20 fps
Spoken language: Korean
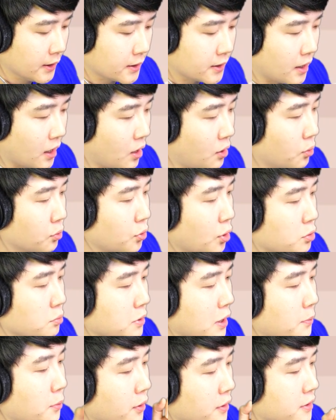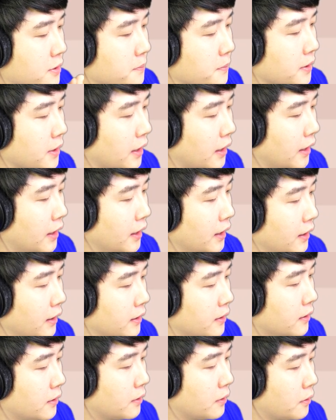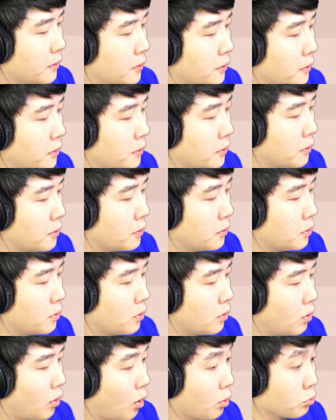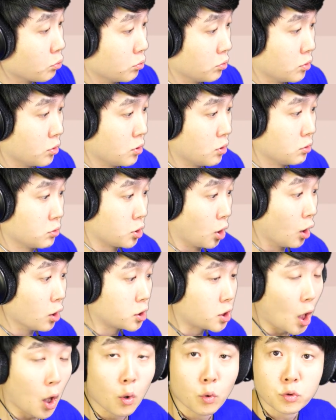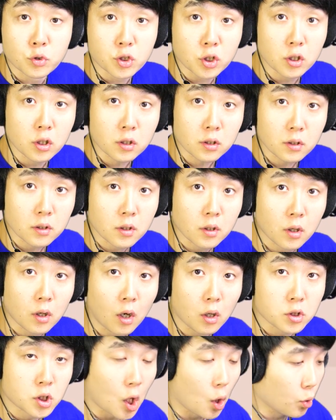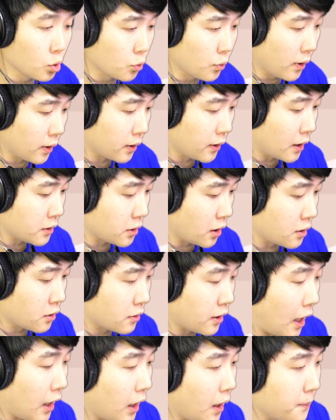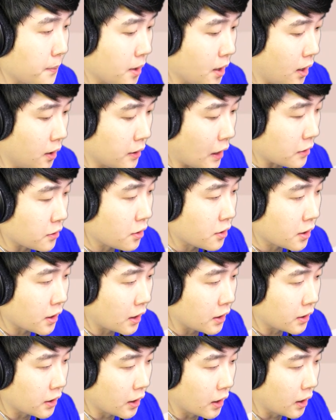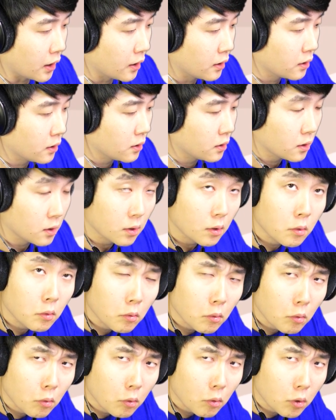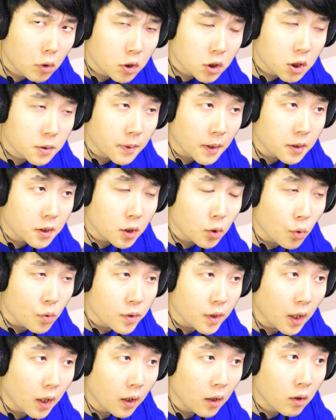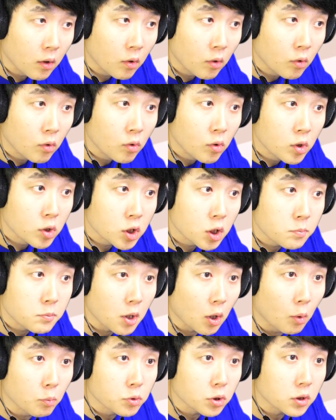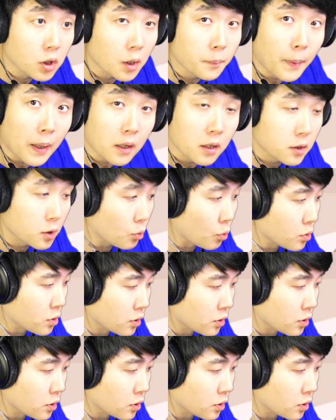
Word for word: 자, 온도 좀 재보겠습니다. 어, 저체온증? 아, 체온이 왜 이렇게 낮아? 이게 사람이야? 냉혈인간이야? 심장이 뛰고 있나? 심장 엄청나게 빨리 뛰고